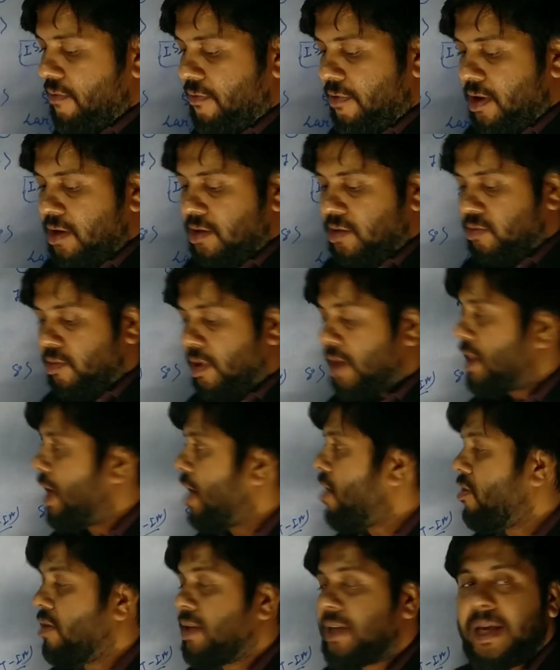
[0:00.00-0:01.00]
कॉन्फ्रेंस हुआ
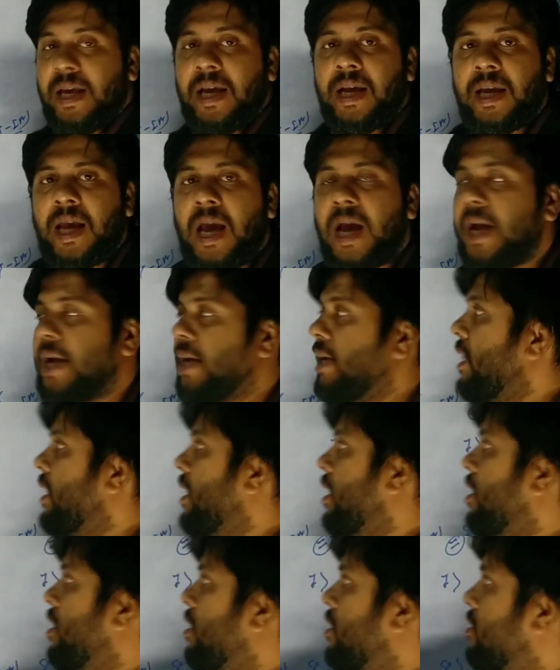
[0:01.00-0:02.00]
था और ये क्या है
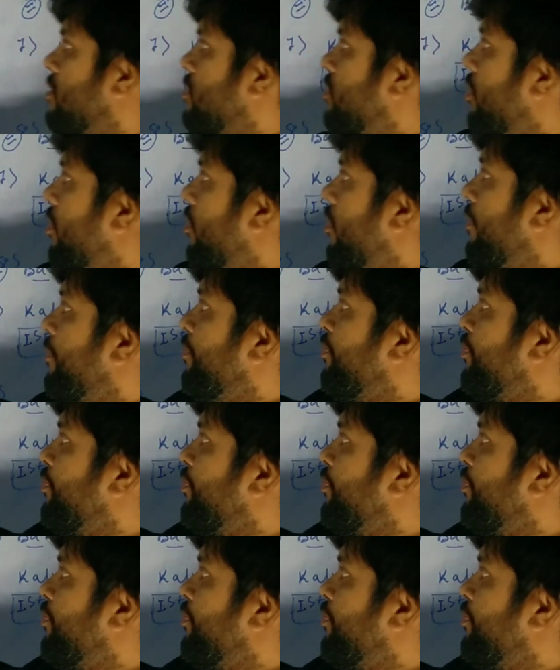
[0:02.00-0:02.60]
जो